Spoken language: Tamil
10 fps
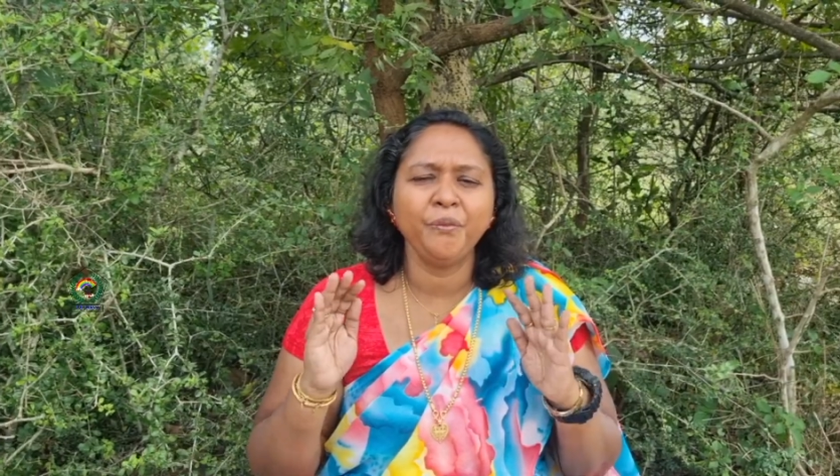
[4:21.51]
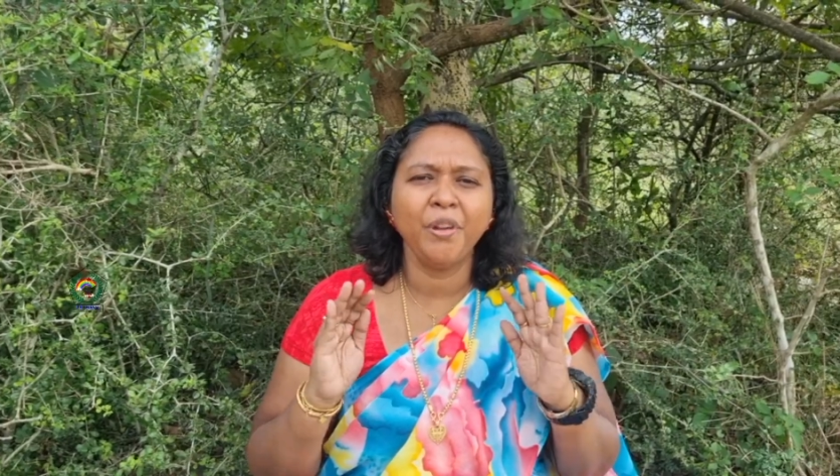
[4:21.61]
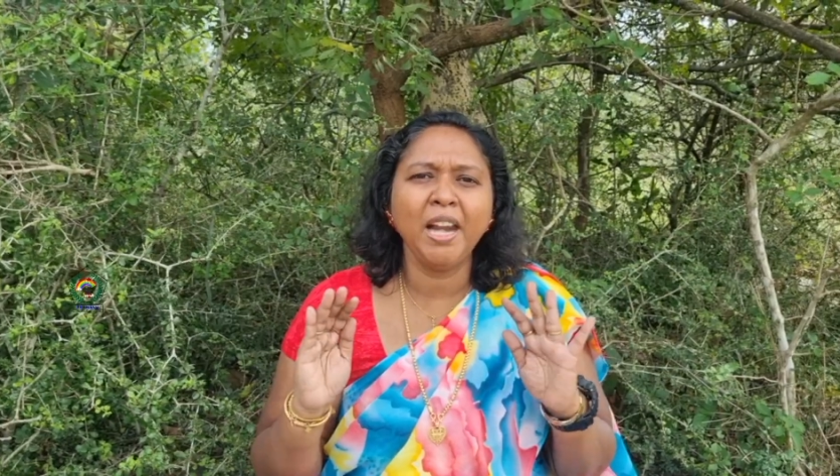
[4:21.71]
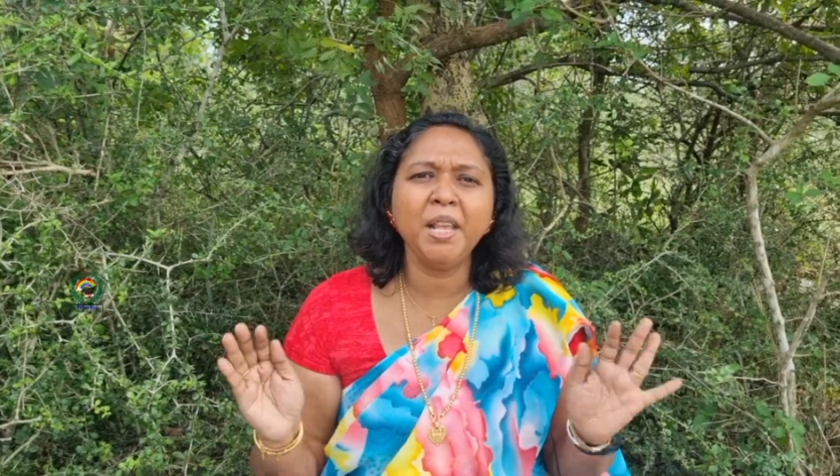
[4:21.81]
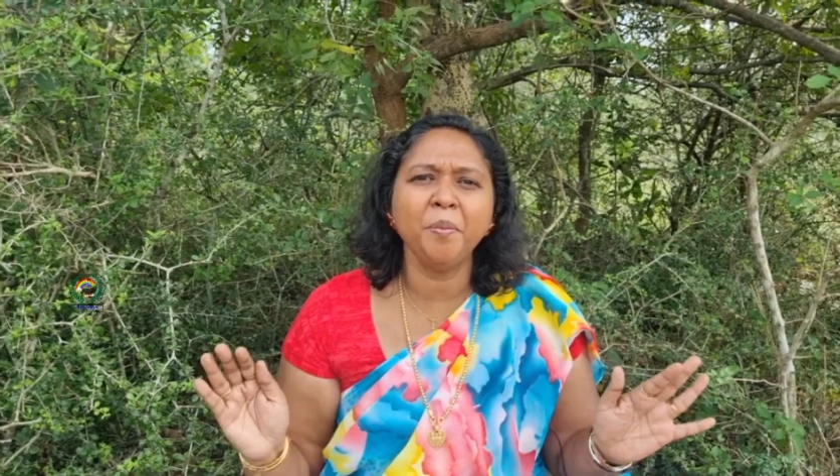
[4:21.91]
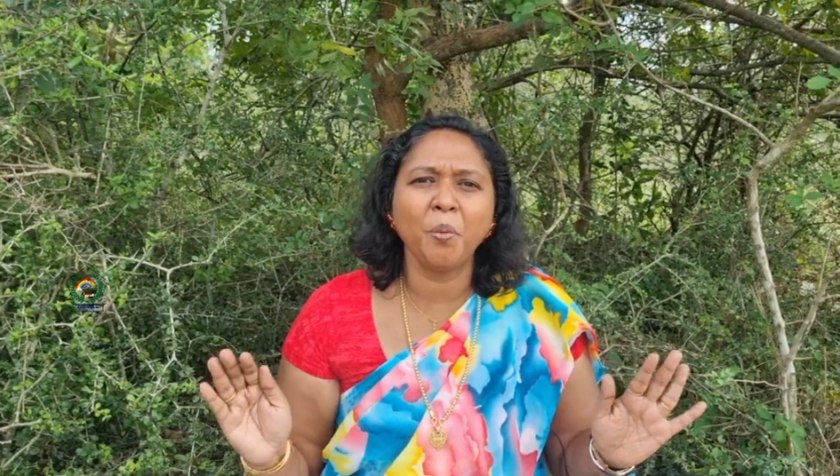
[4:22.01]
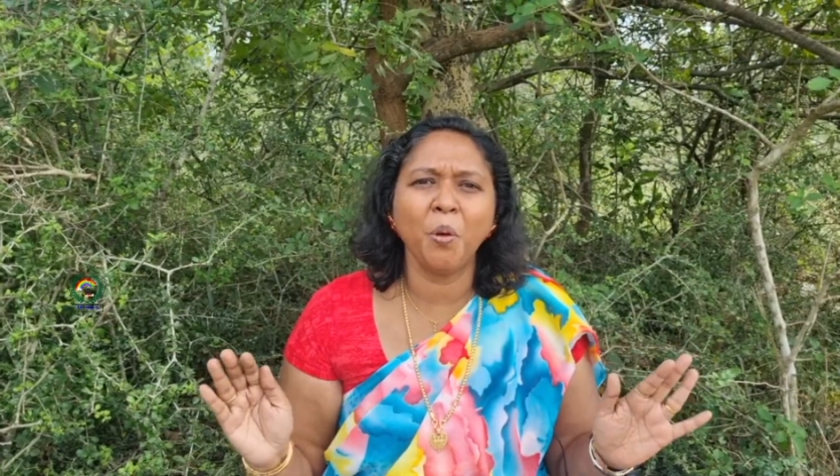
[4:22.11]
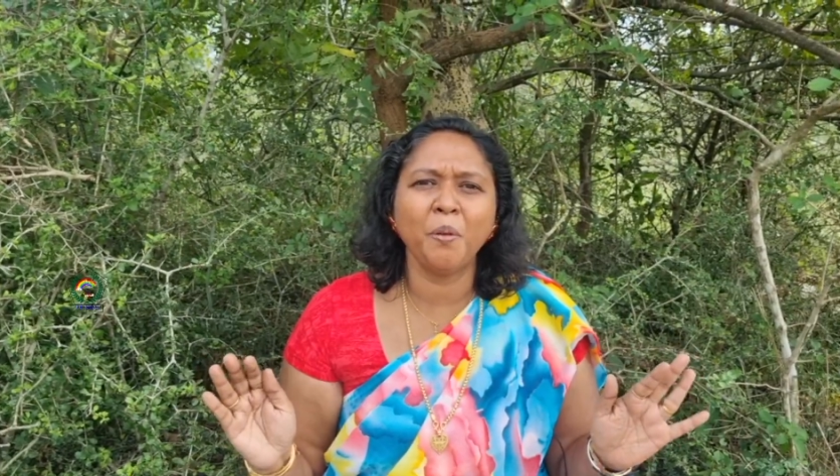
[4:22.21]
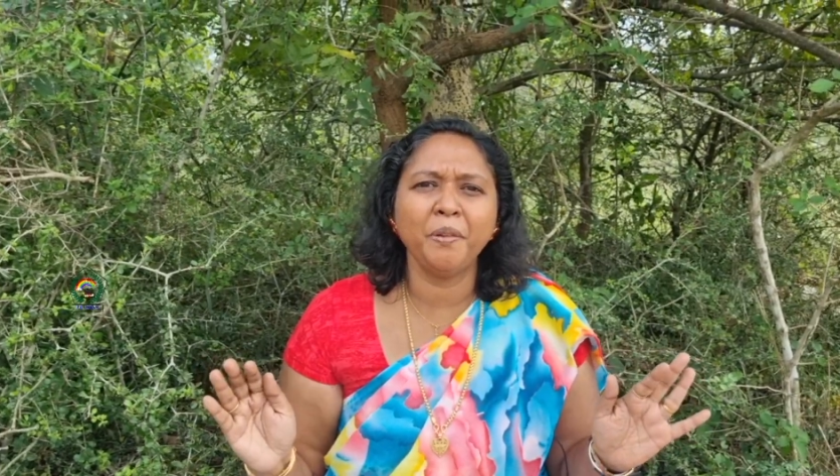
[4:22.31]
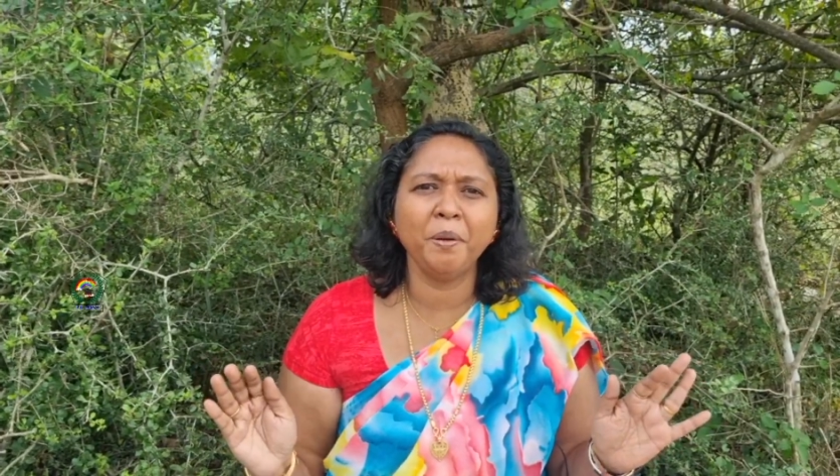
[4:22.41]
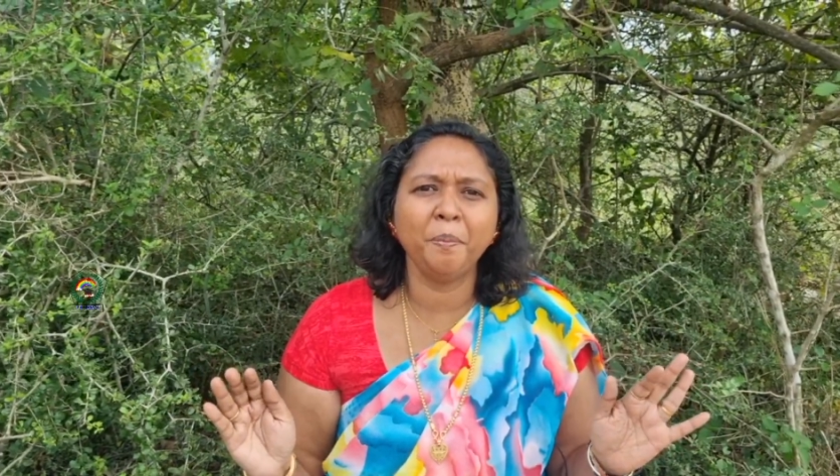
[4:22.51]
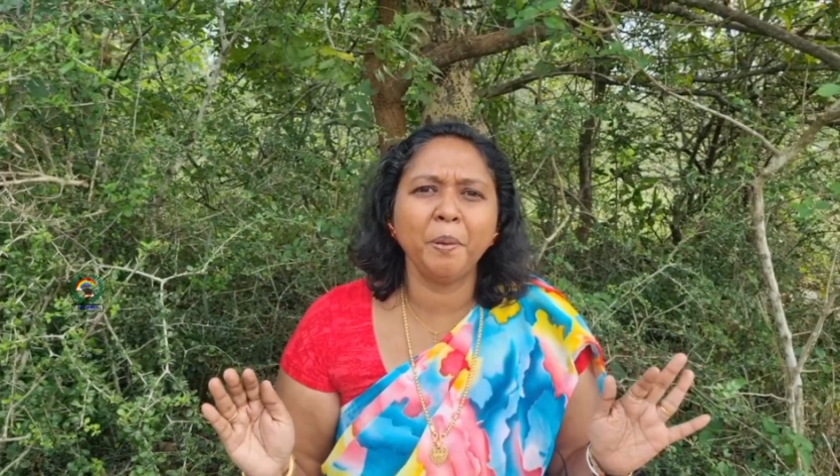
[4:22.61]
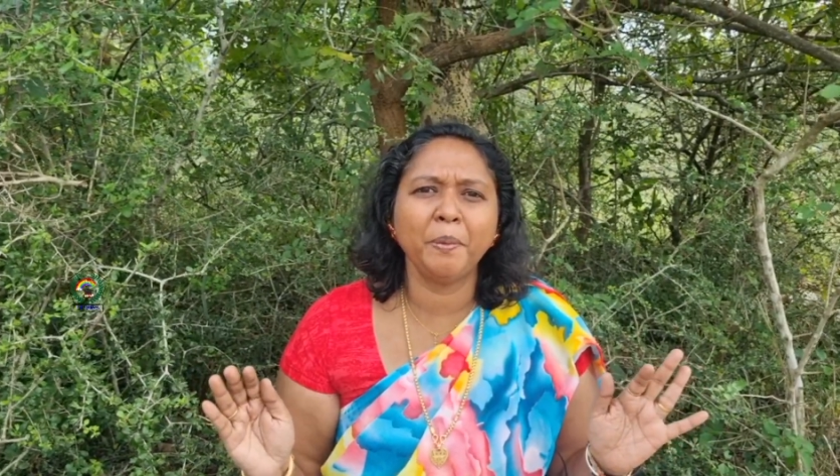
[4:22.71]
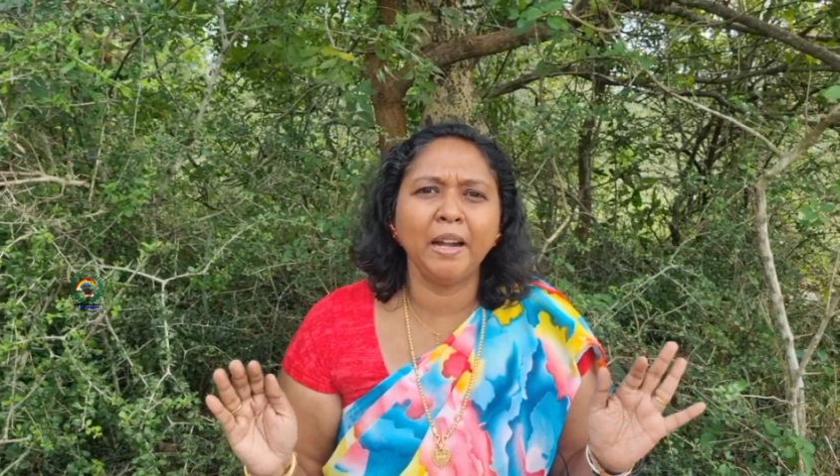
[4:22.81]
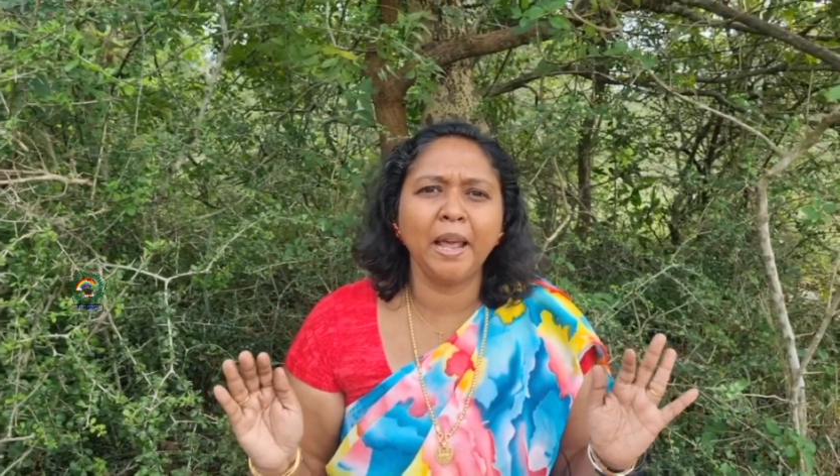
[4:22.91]
வெளியே போக
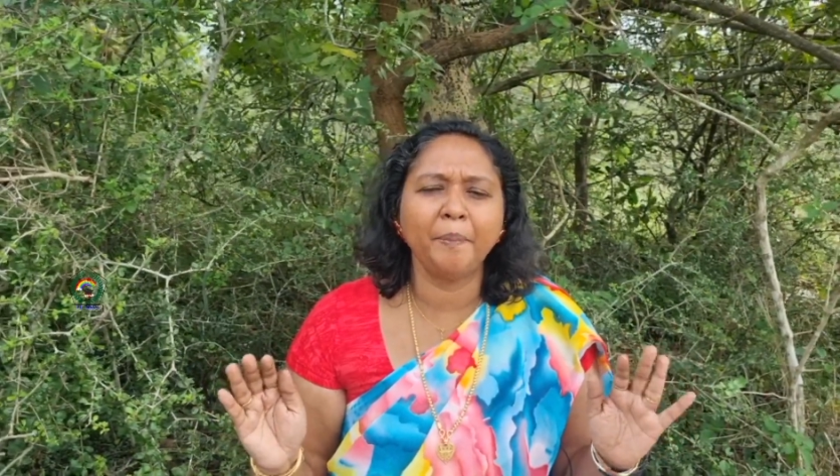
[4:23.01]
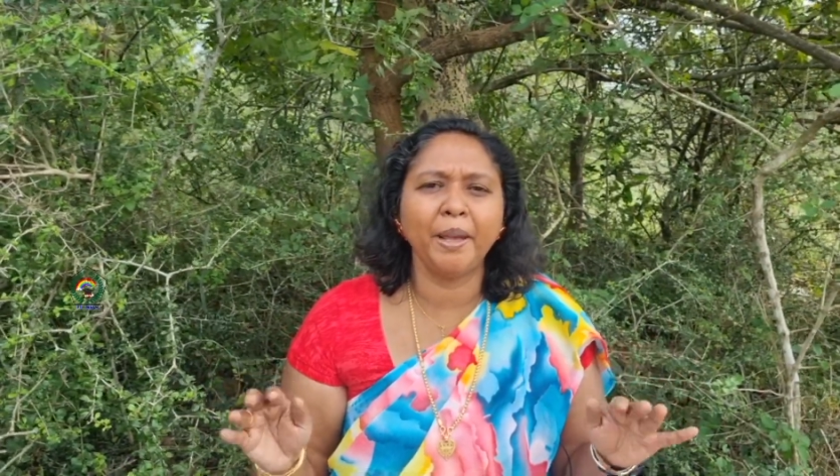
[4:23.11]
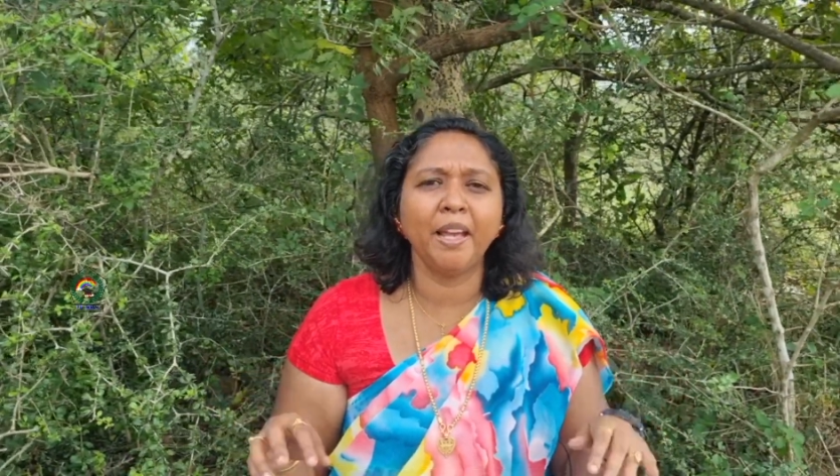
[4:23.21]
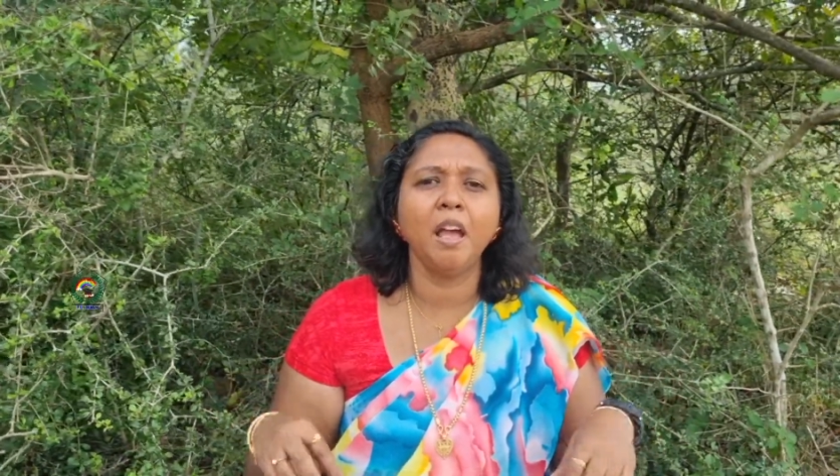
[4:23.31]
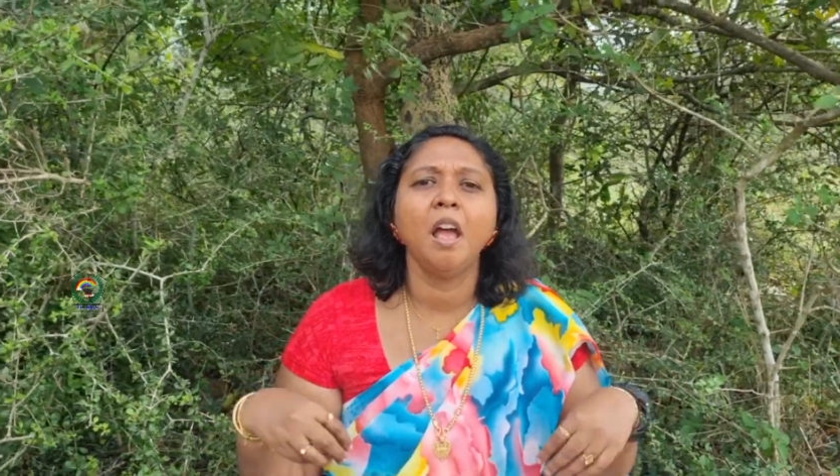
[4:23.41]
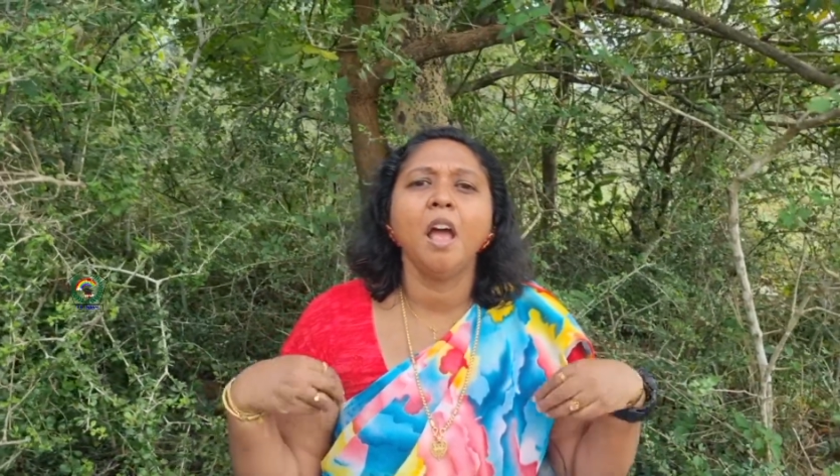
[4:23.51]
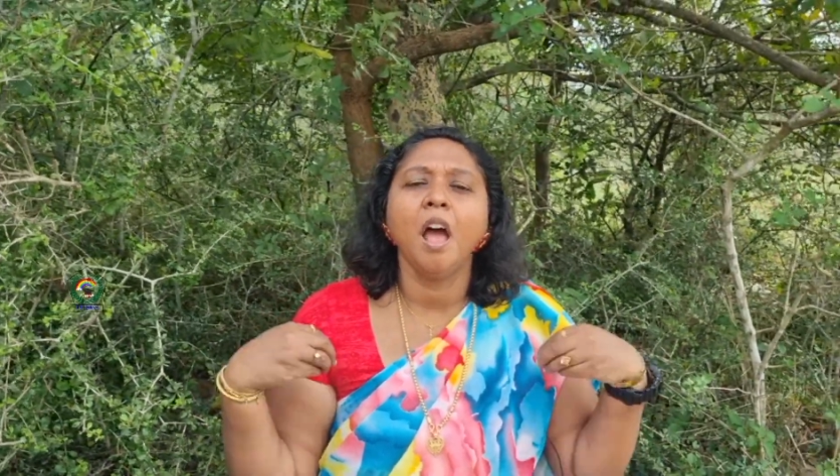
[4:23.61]
விருப்பம் இல்லாமல்